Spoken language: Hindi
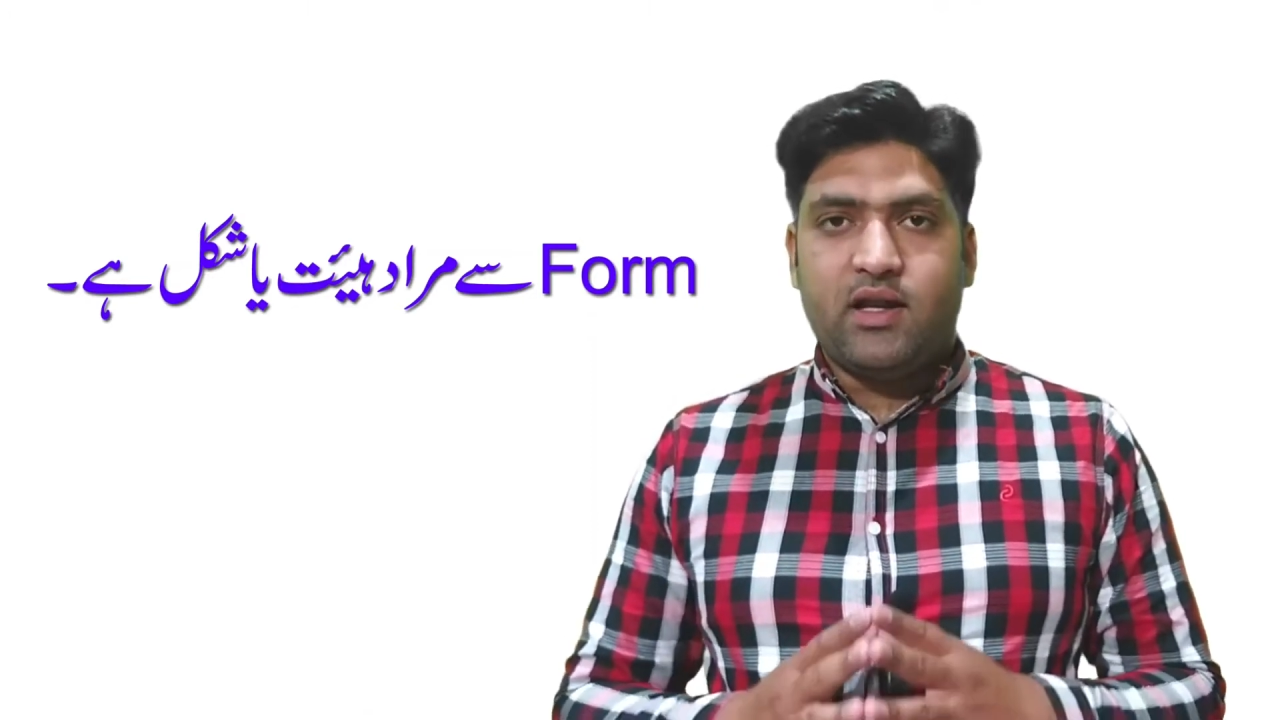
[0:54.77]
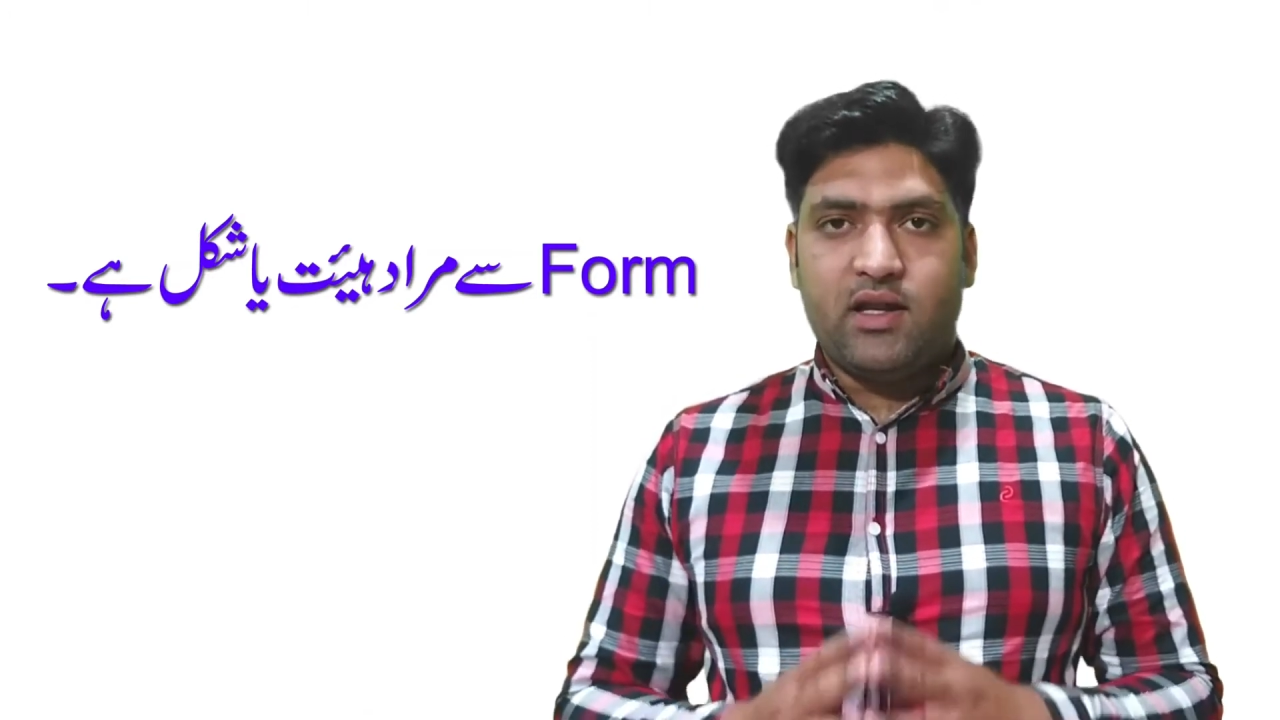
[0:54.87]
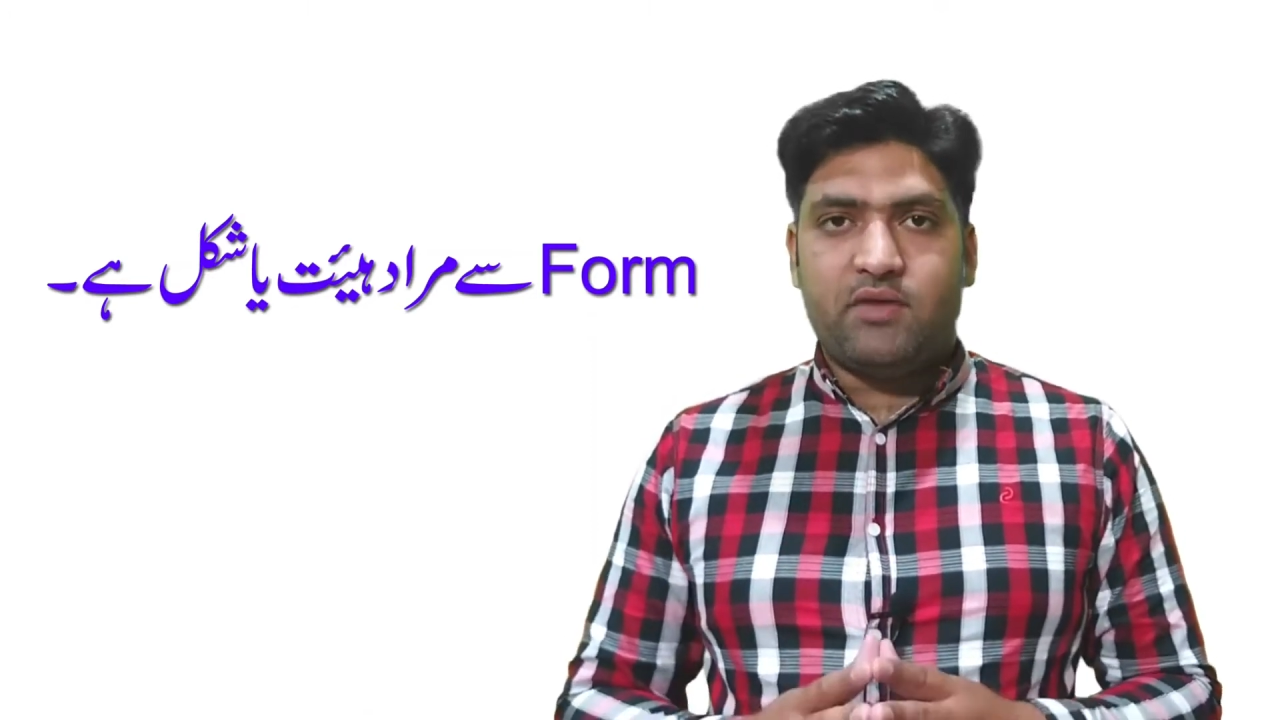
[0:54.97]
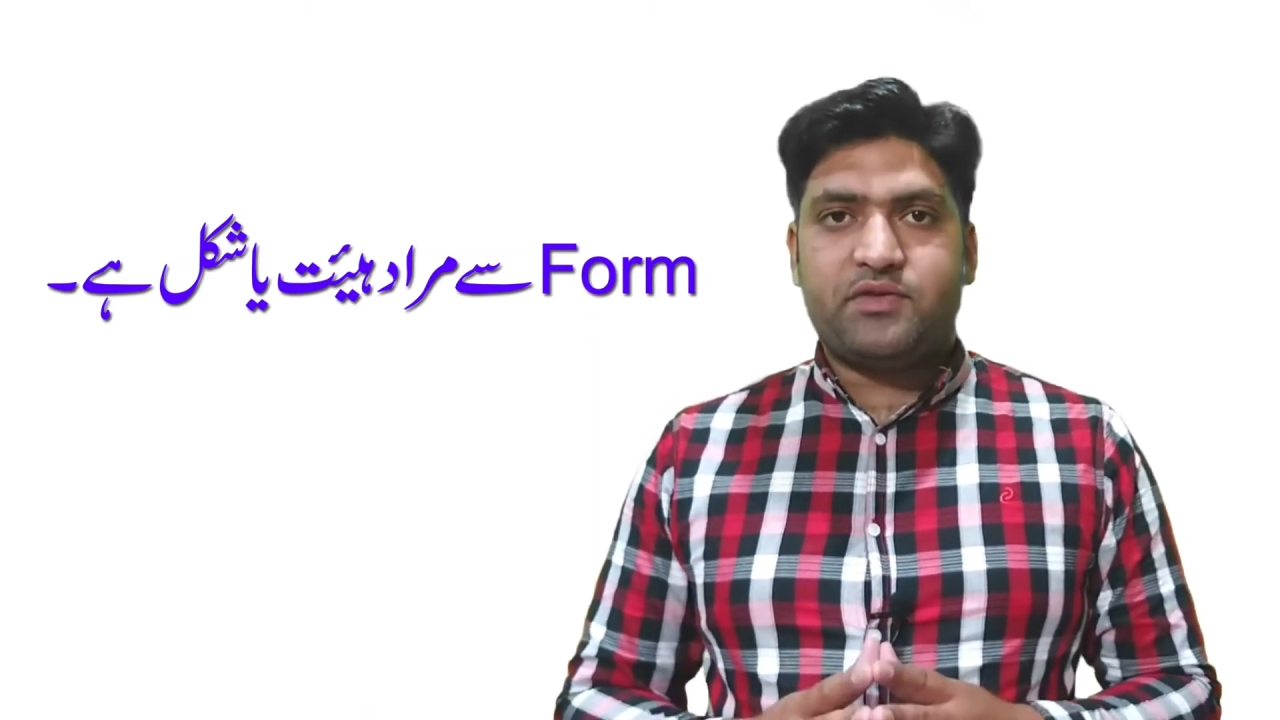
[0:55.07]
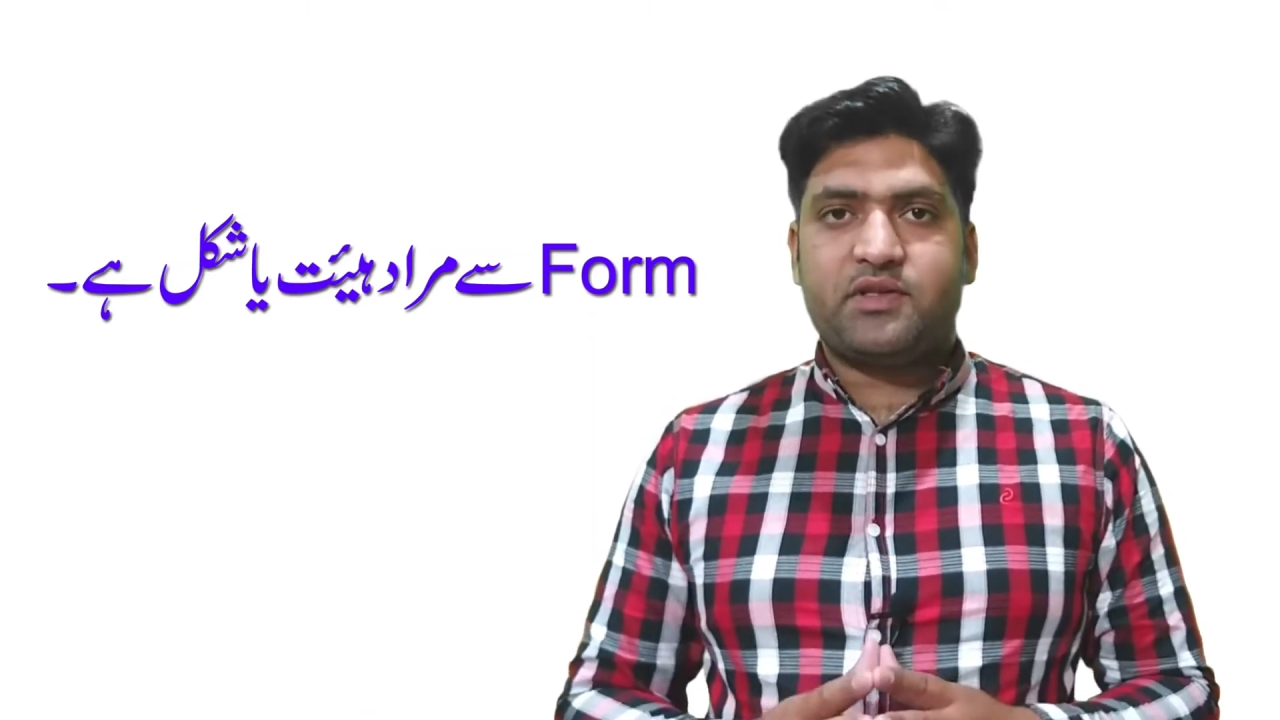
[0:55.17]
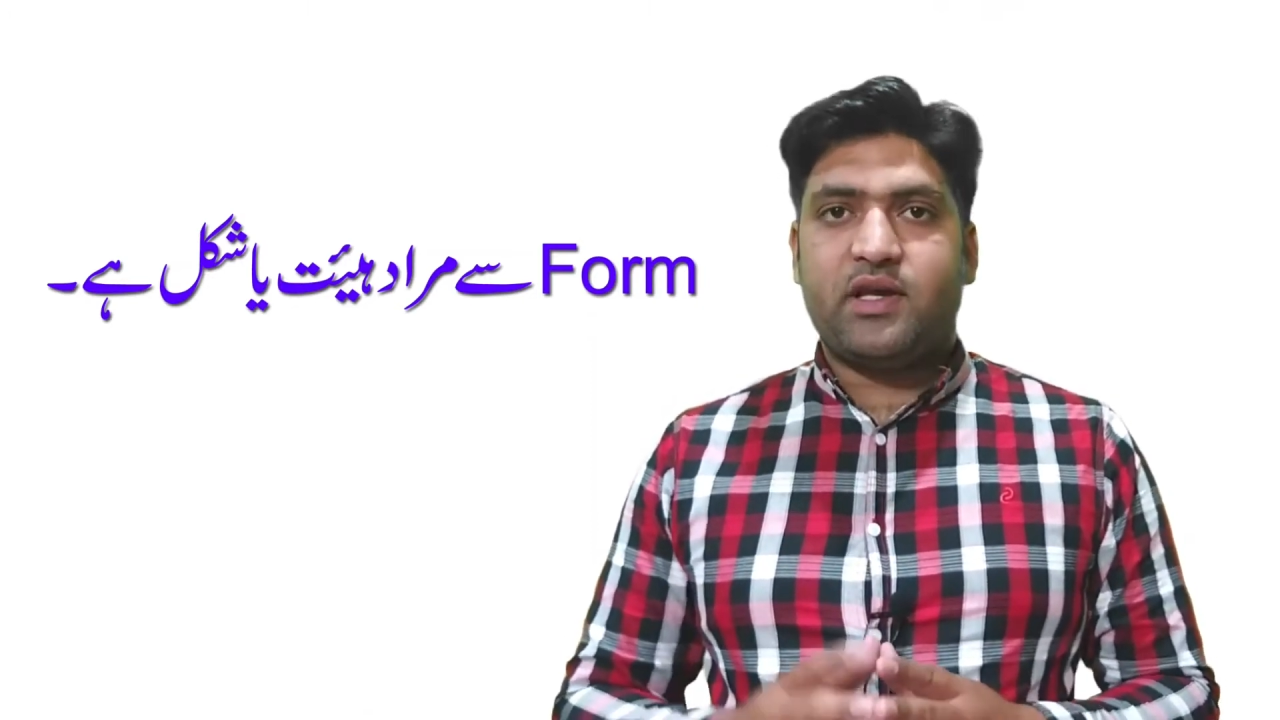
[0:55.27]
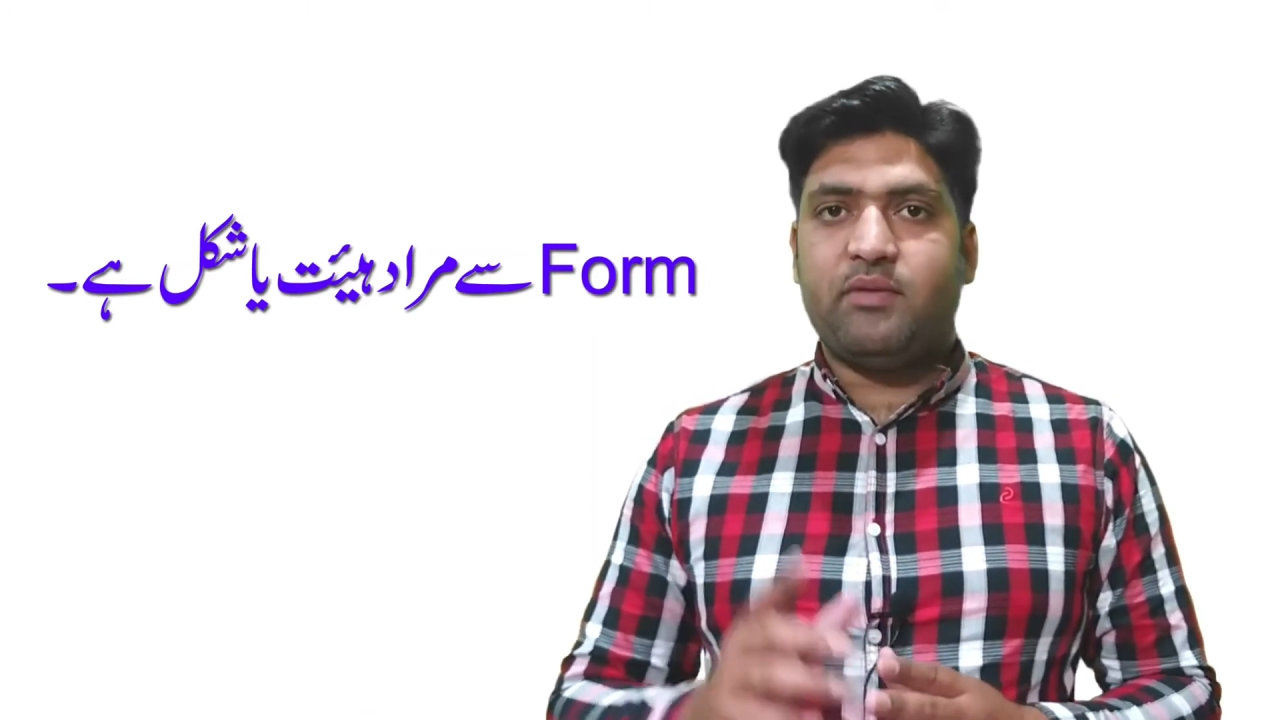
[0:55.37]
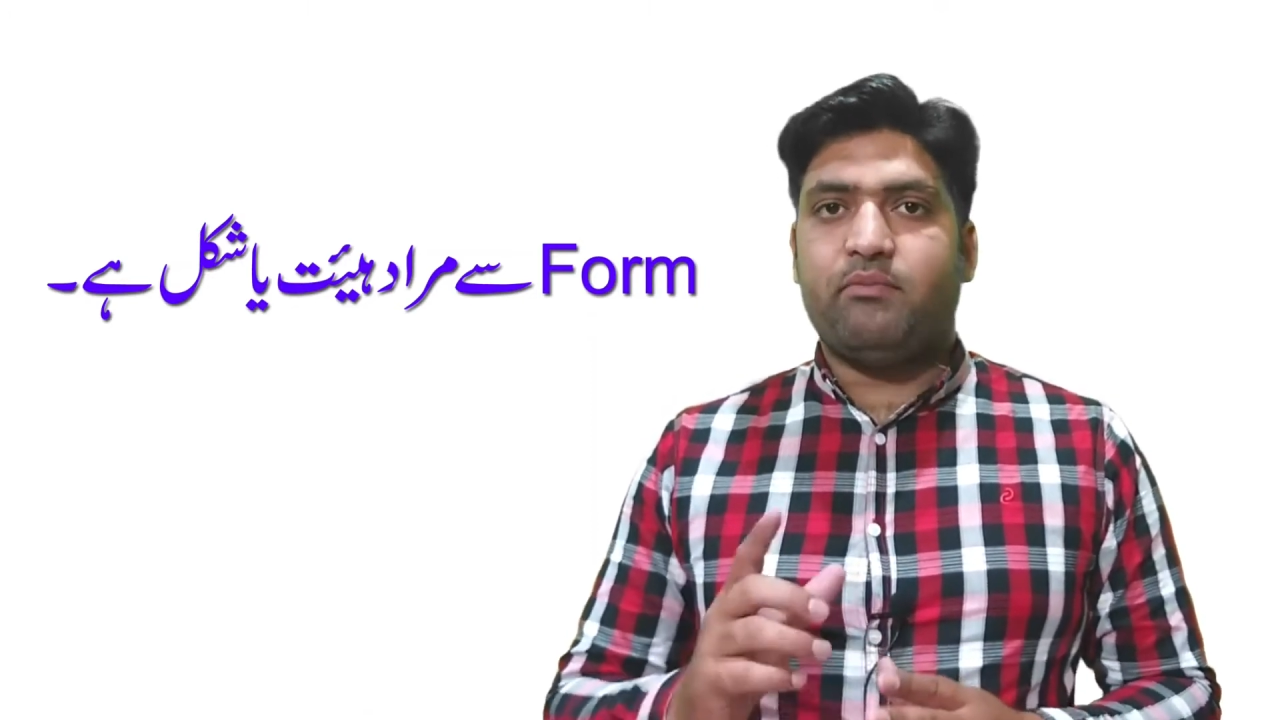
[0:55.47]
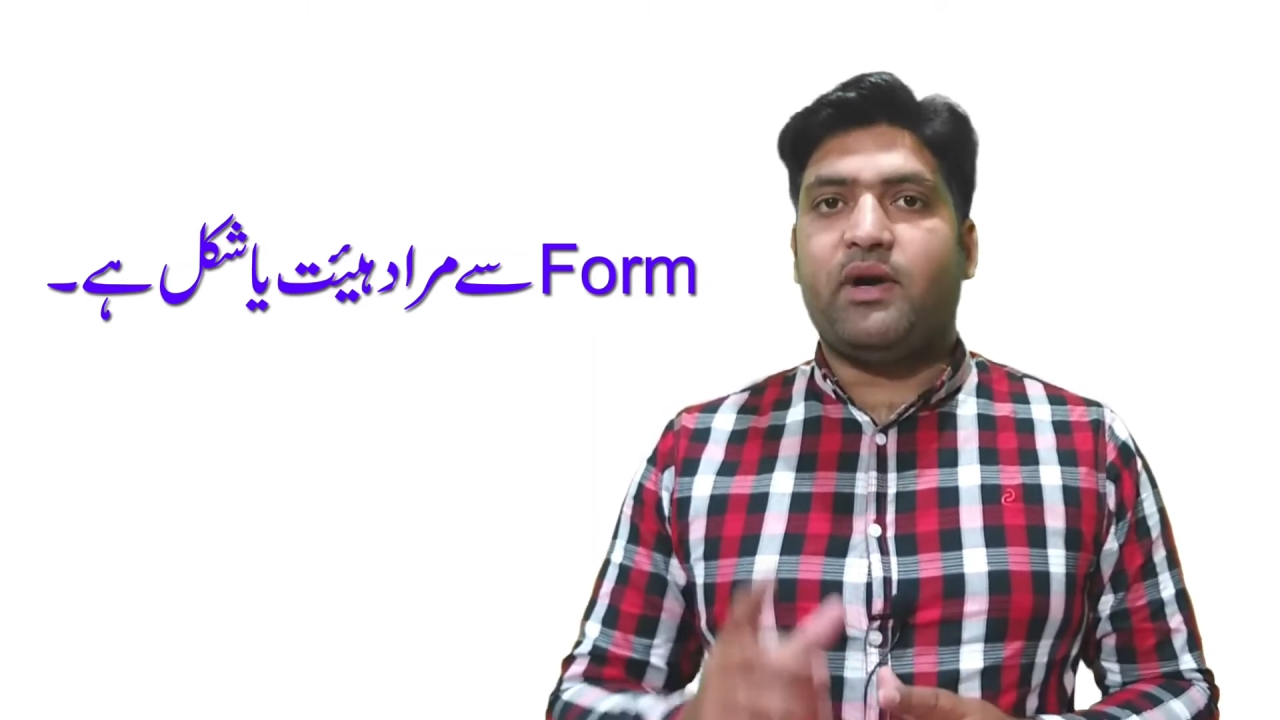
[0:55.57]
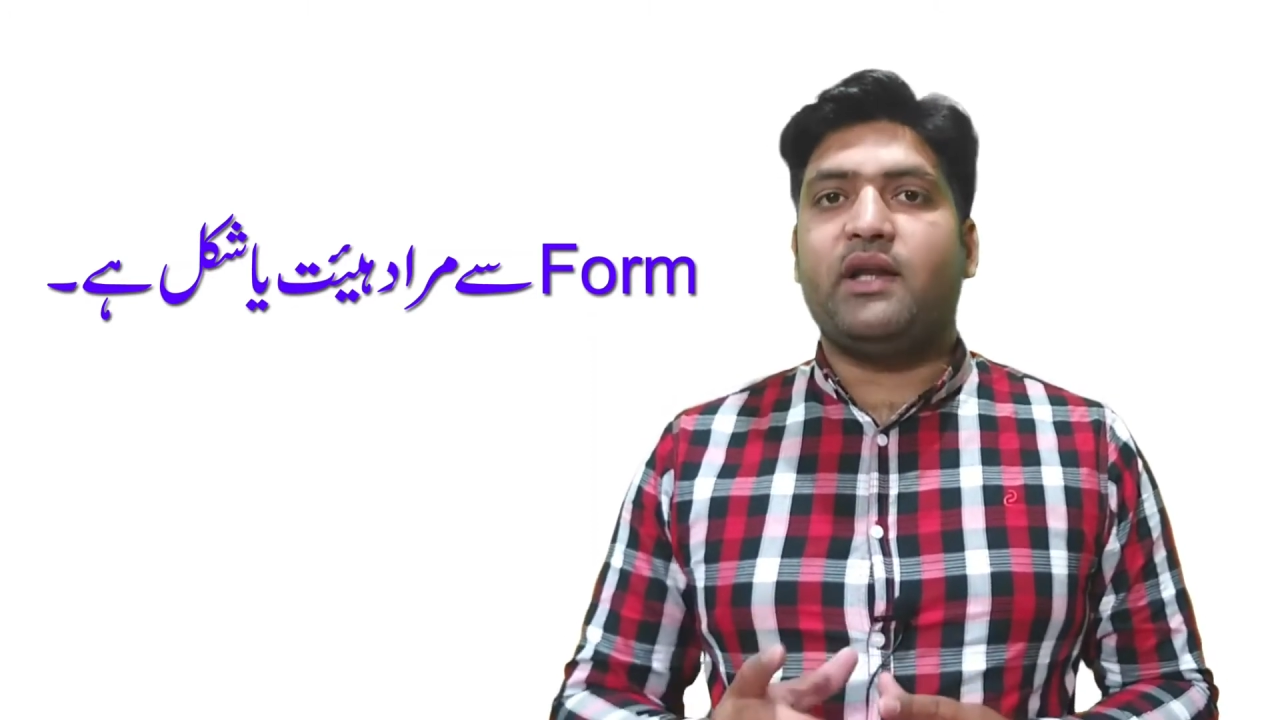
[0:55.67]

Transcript: लफ्ज़ के